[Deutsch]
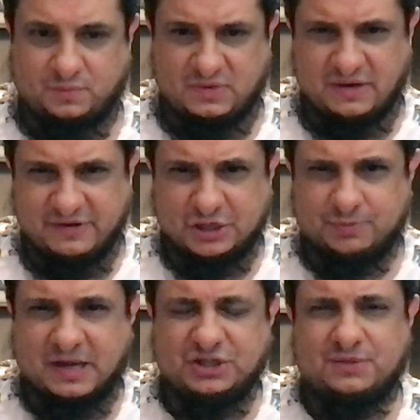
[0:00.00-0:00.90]

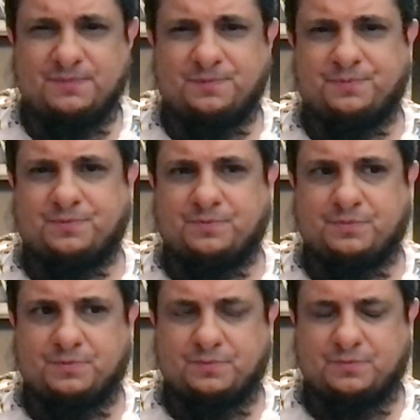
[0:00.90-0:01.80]
widersprechen
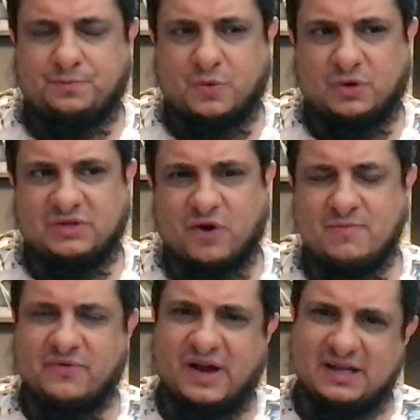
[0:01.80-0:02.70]
und die wollen
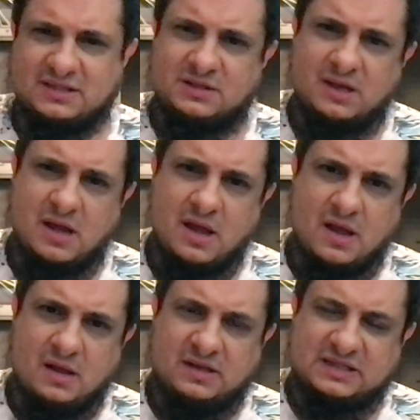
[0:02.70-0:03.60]
beweisen,
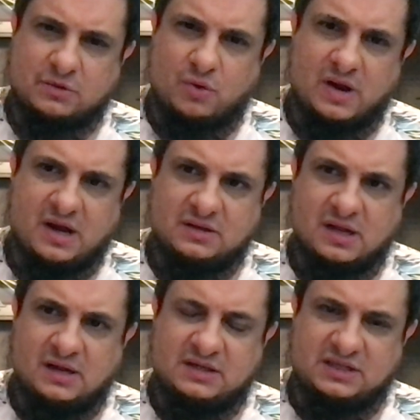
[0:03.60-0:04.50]
dass der Koran
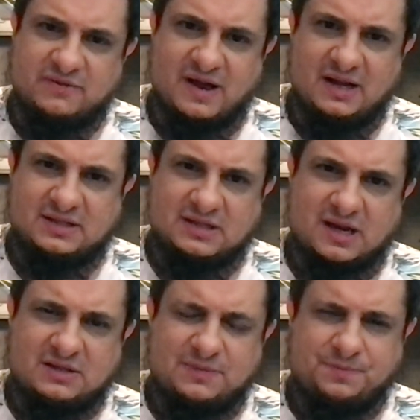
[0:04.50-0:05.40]
nicht die Wahrheit
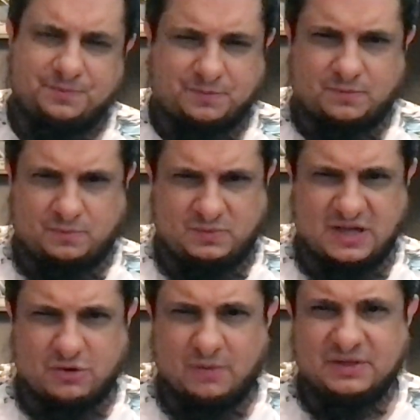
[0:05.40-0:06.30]
sagt, dann
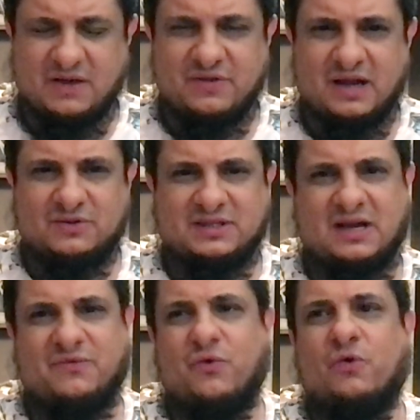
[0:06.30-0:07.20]
kommen die irgendwie an und
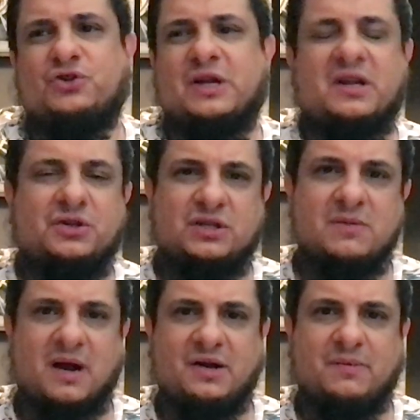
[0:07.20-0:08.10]
sagen, wo steht denn
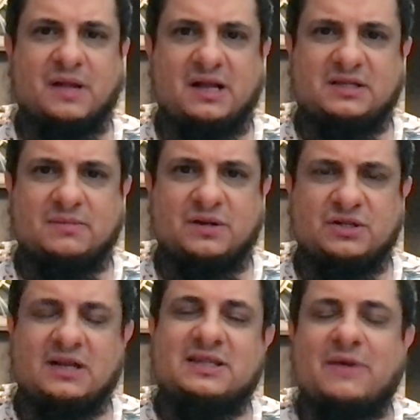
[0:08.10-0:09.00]
geschrieben Adam, der erste Mensch?
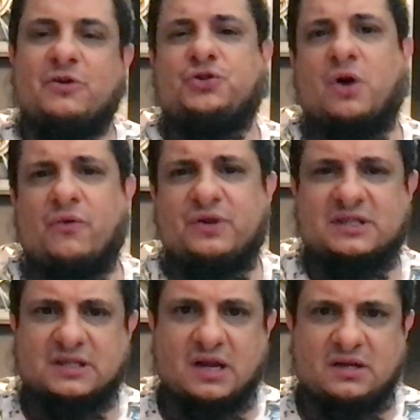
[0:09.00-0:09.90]
Ja, das haben wir doch schon
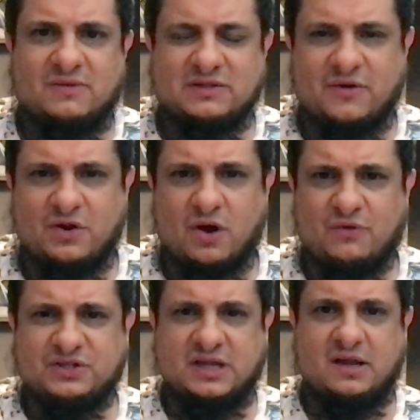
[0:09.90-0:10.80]
aufgezeigt. Was wollen wir noch
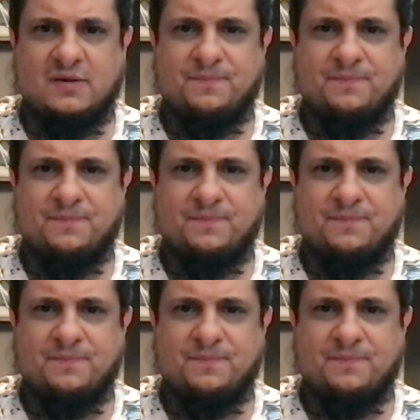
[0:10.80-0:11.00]
aufzeigen?